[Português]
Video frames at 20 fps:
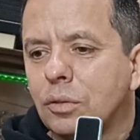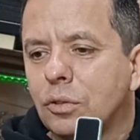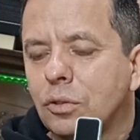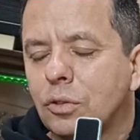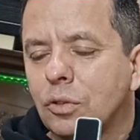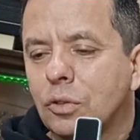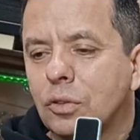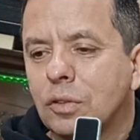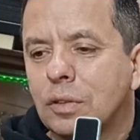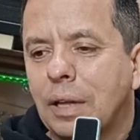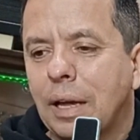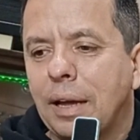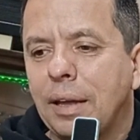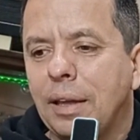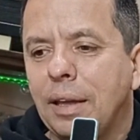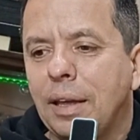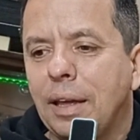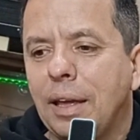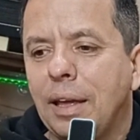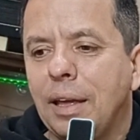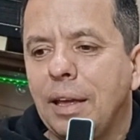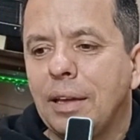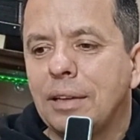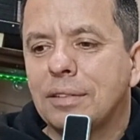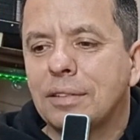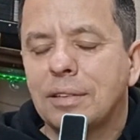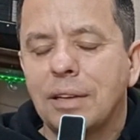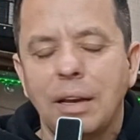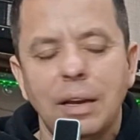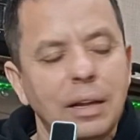Sustain
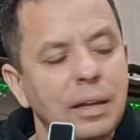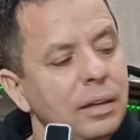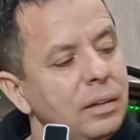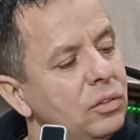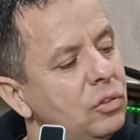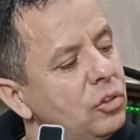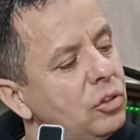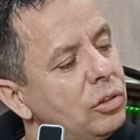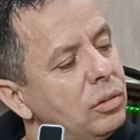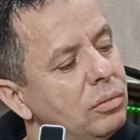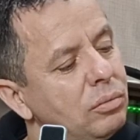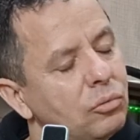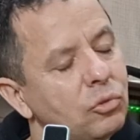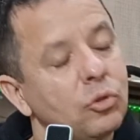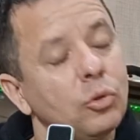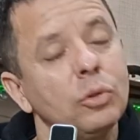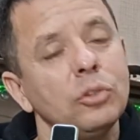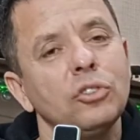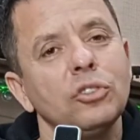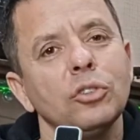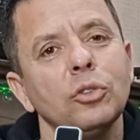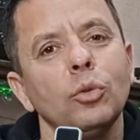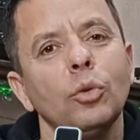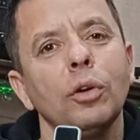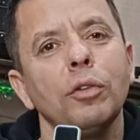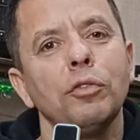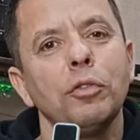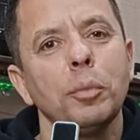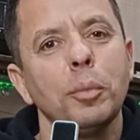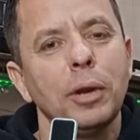excelente,
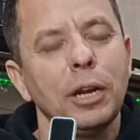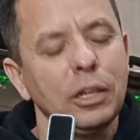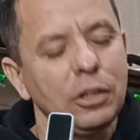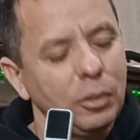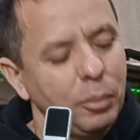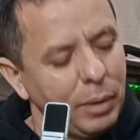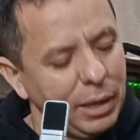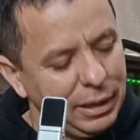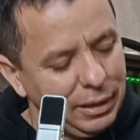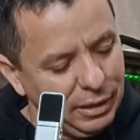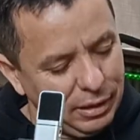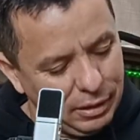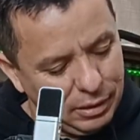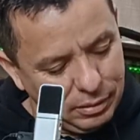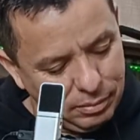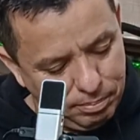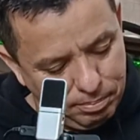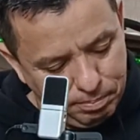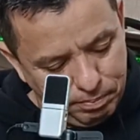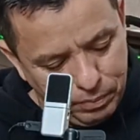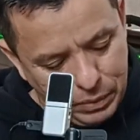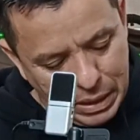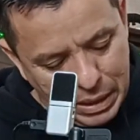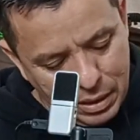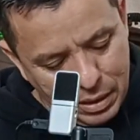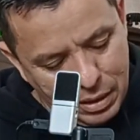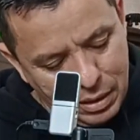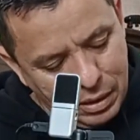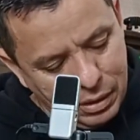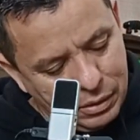continua vibrando a madeira.
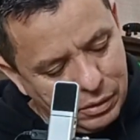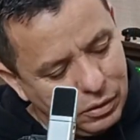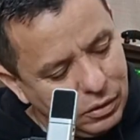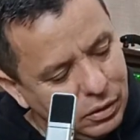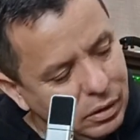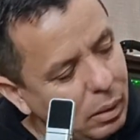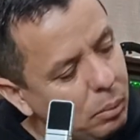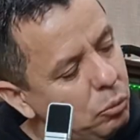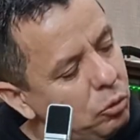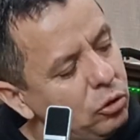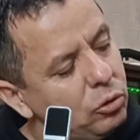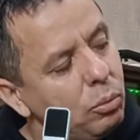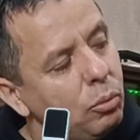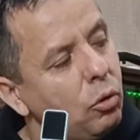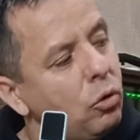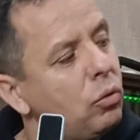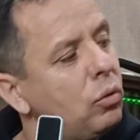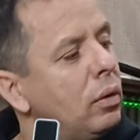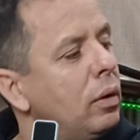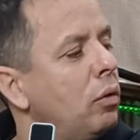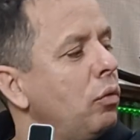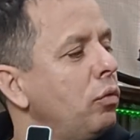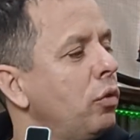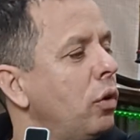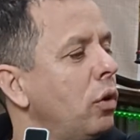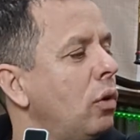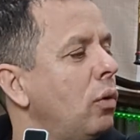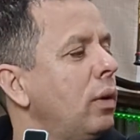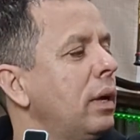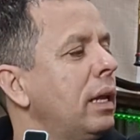Está muito bom, é um
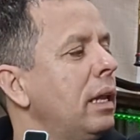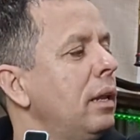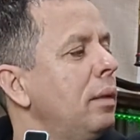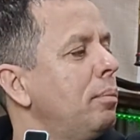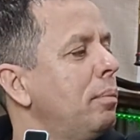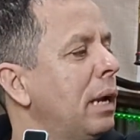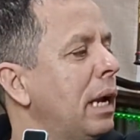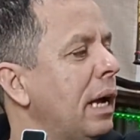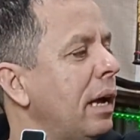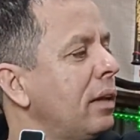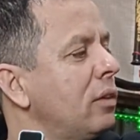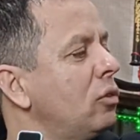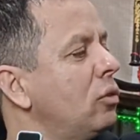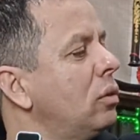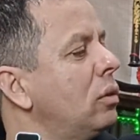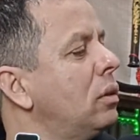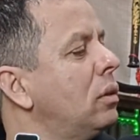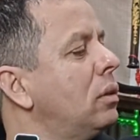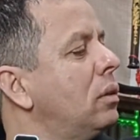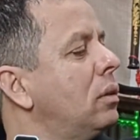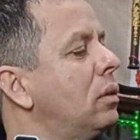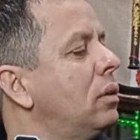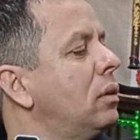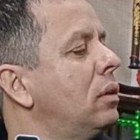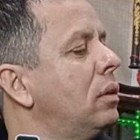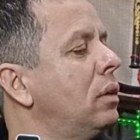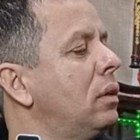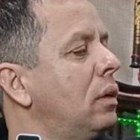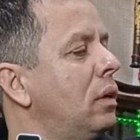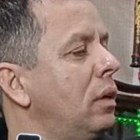violão equilibrado,
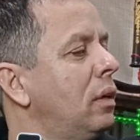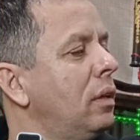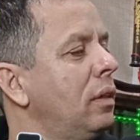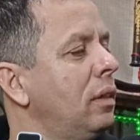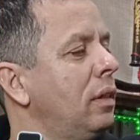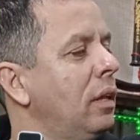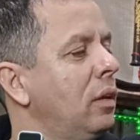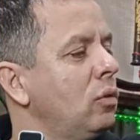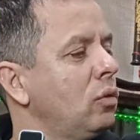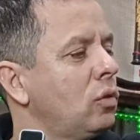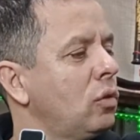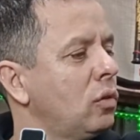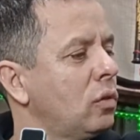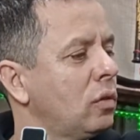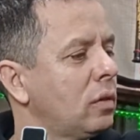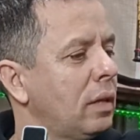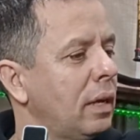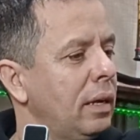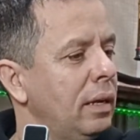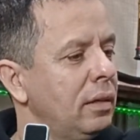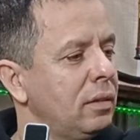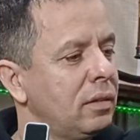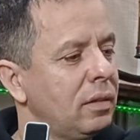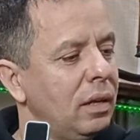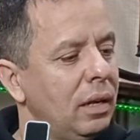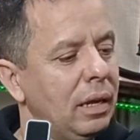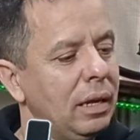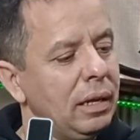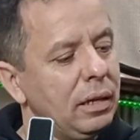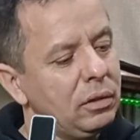tem um sustain
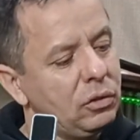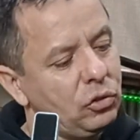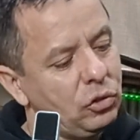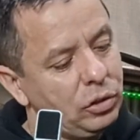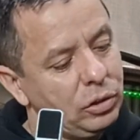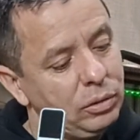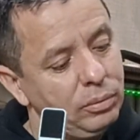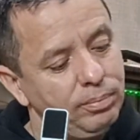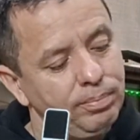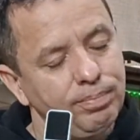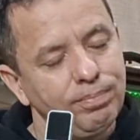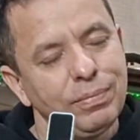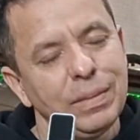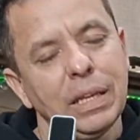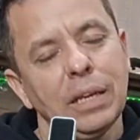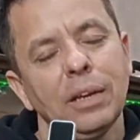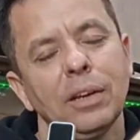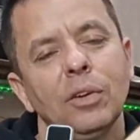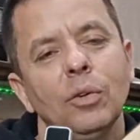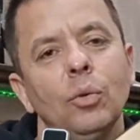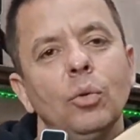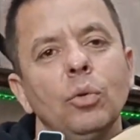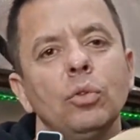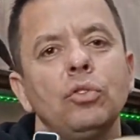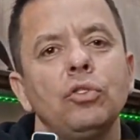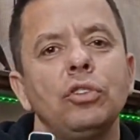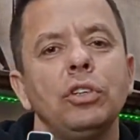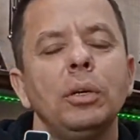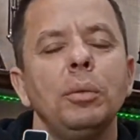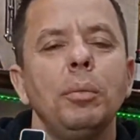excelente. O
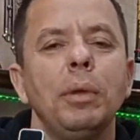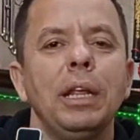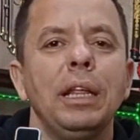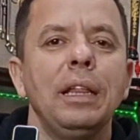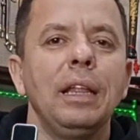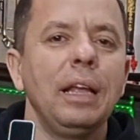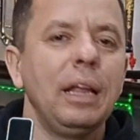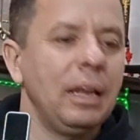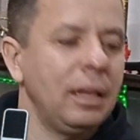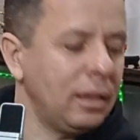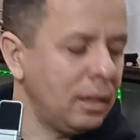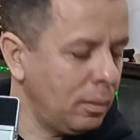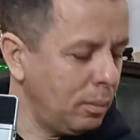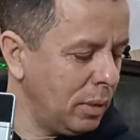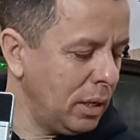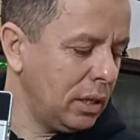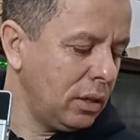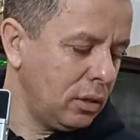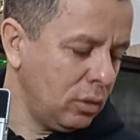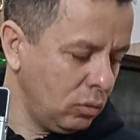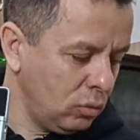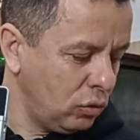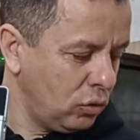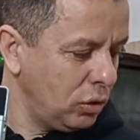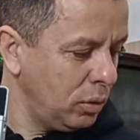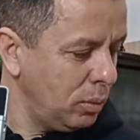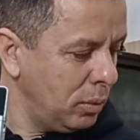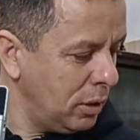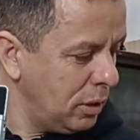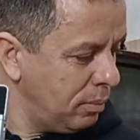timbre dele também tem um
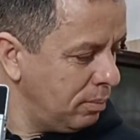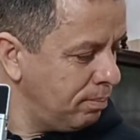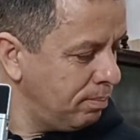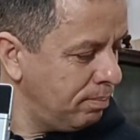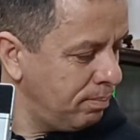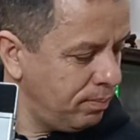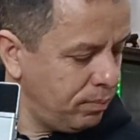timbre